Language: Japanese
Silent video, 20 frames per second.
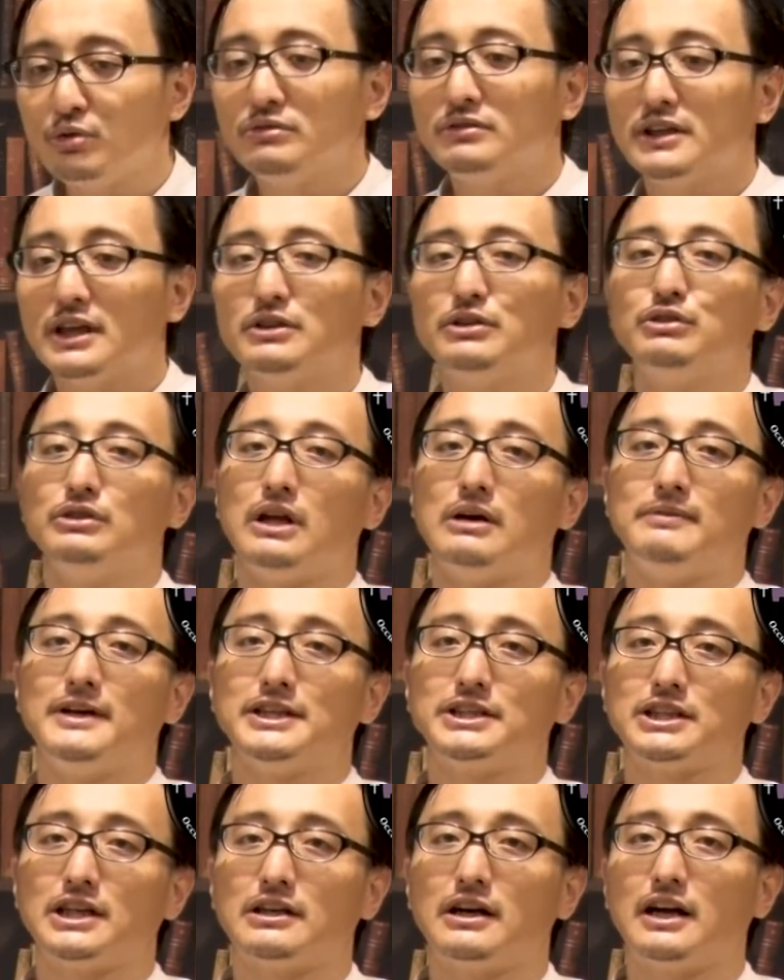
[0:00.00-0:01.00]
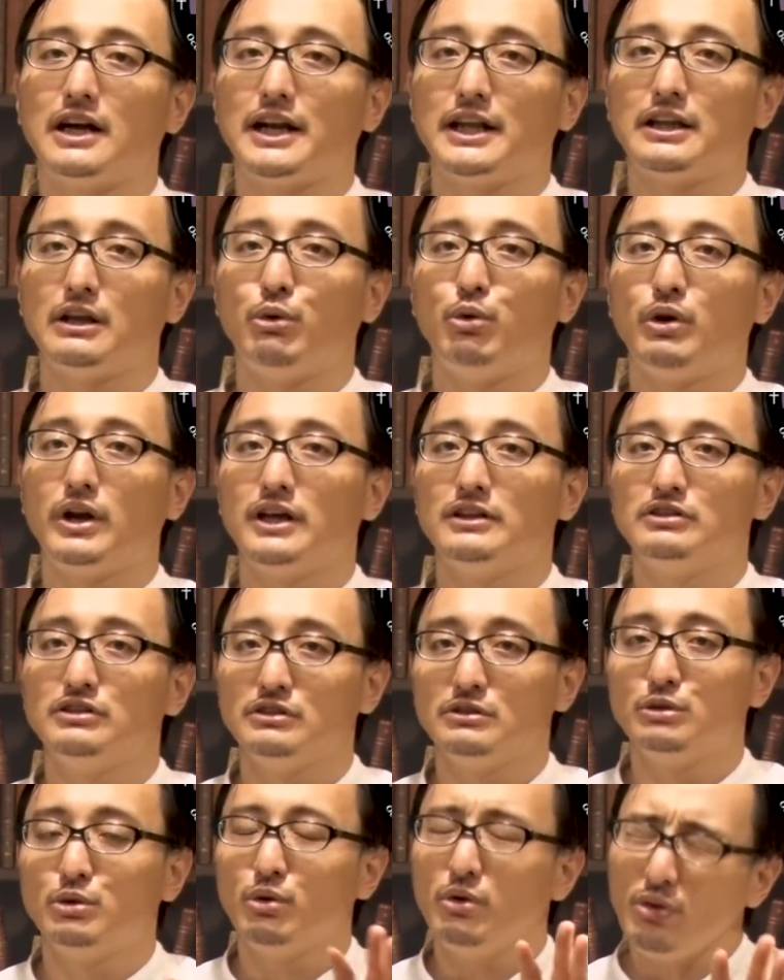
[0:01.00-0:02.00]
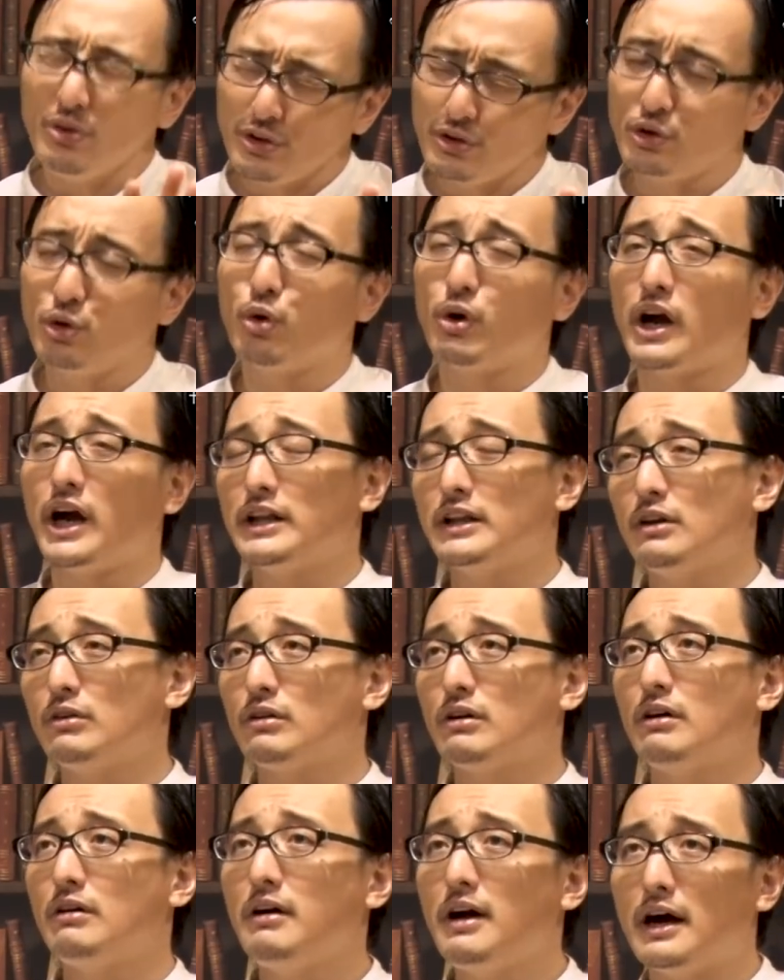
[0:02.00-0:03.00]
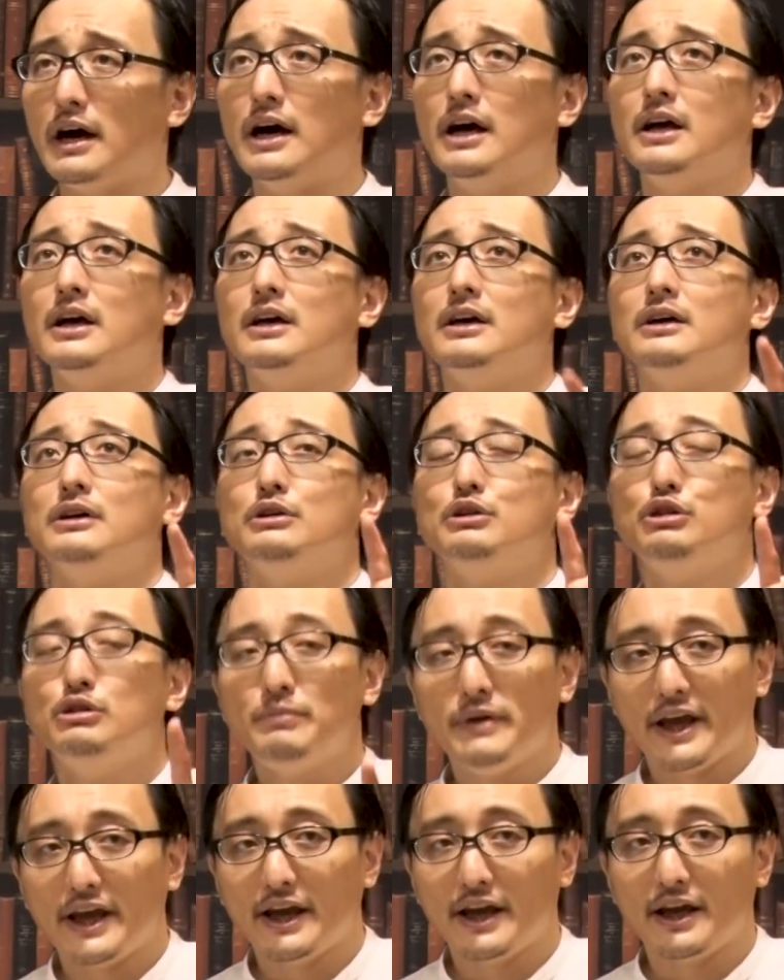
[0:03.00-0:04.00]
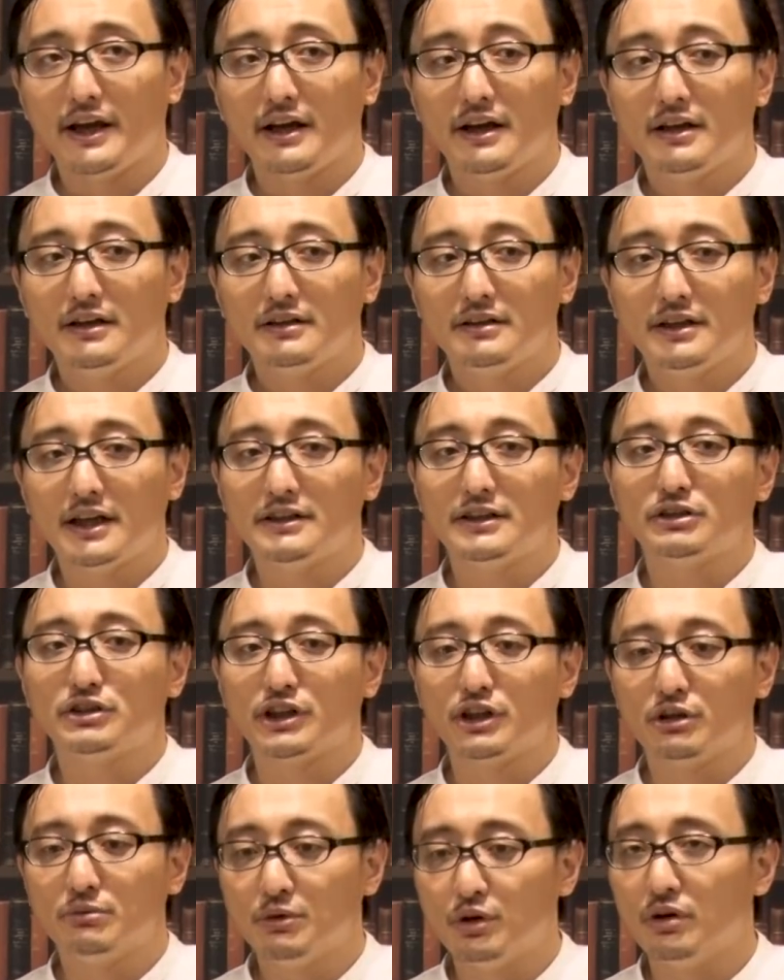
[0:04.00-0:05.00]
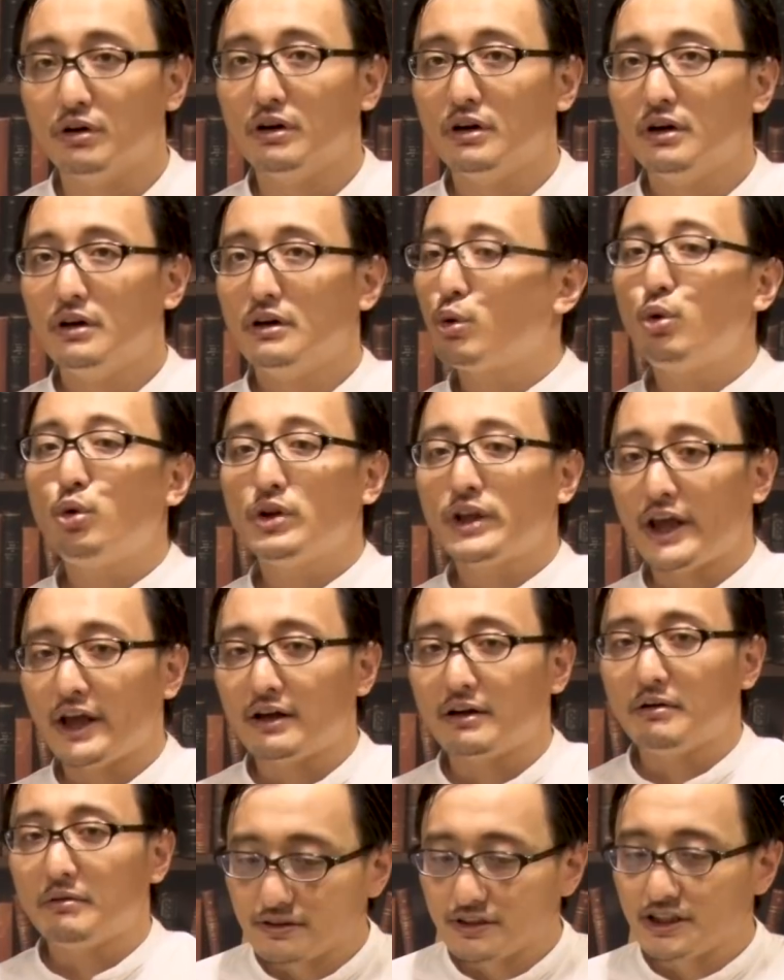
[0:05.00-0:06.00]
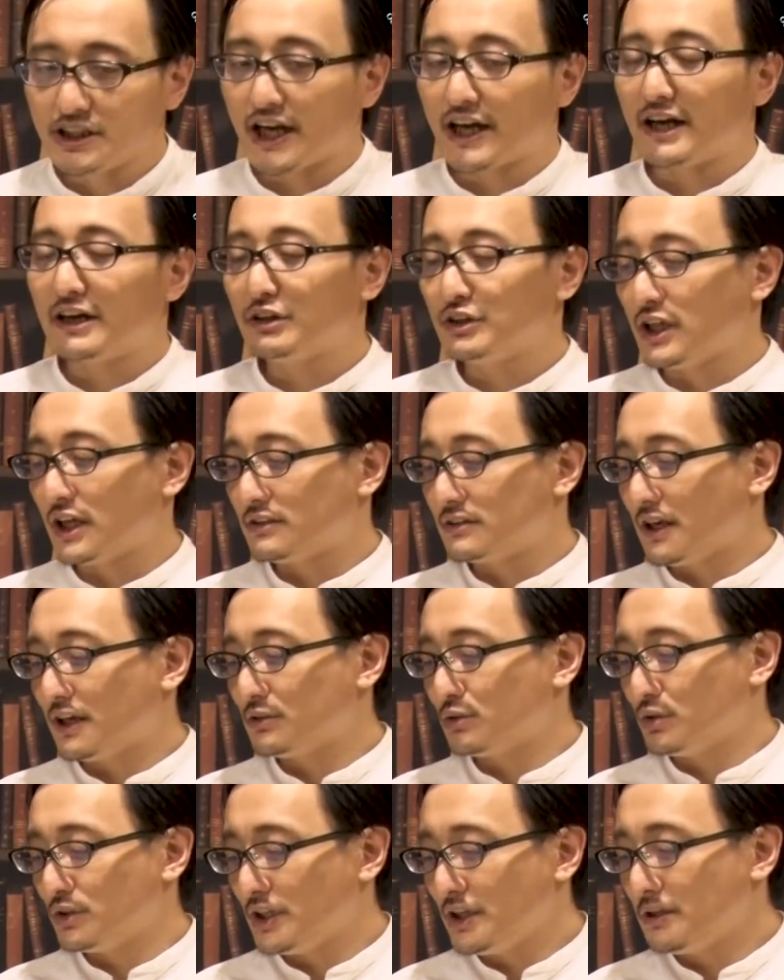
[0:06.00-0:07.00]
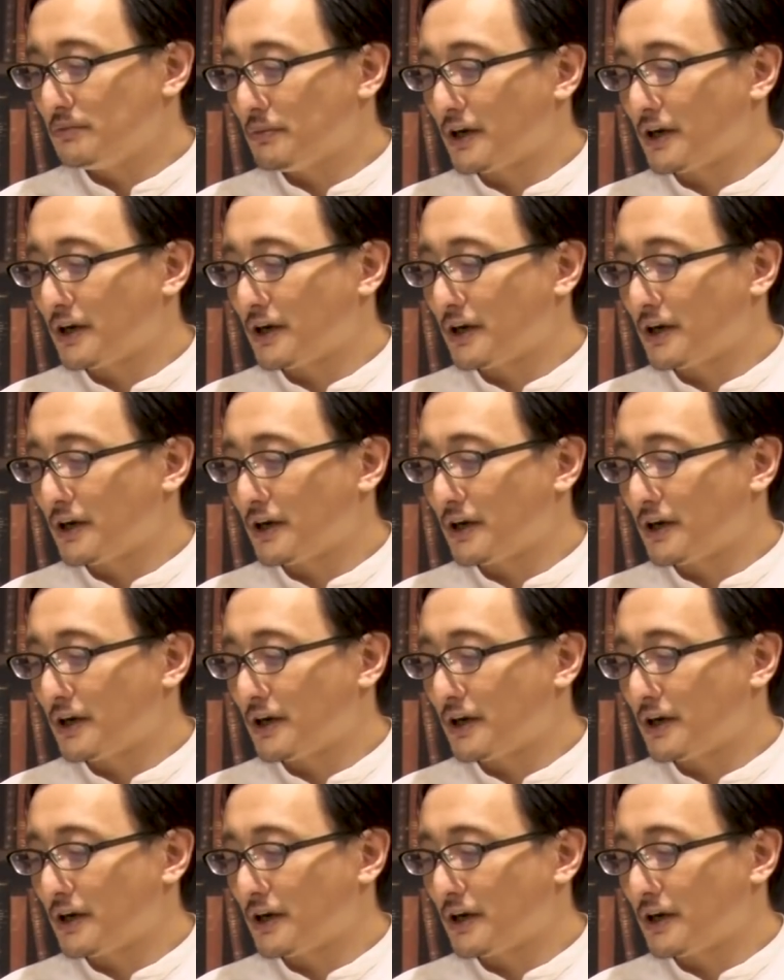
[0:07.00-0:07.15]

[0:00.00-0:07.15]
女という名前しか書かれておらず、どういう妖怪なのかは不明なんですけども後年時代が下った後に、